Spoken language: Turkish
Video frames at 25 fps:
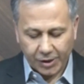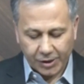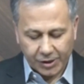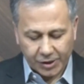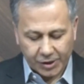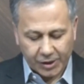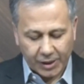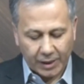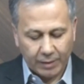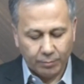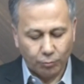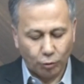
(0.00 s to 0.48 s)

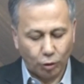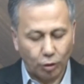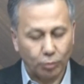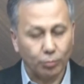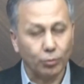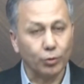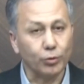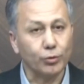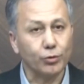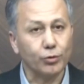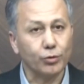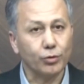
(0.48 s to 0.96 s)

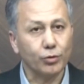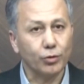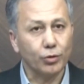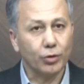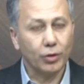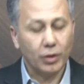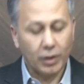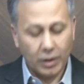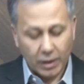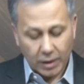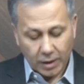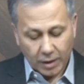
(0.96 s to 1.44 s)
İstanbul'umuz
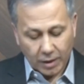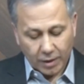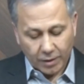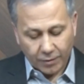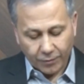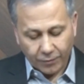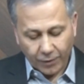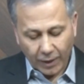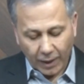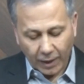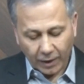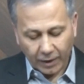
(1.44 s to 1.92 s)

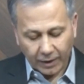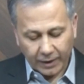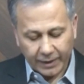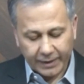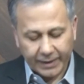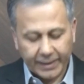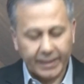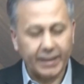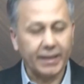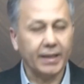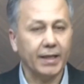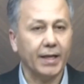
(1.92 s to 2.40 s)

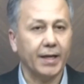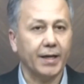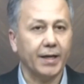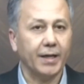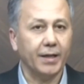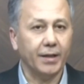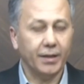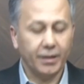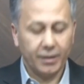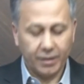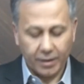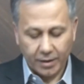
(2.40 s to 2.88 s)
farklı
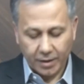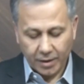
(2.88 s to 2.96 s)
dinlere,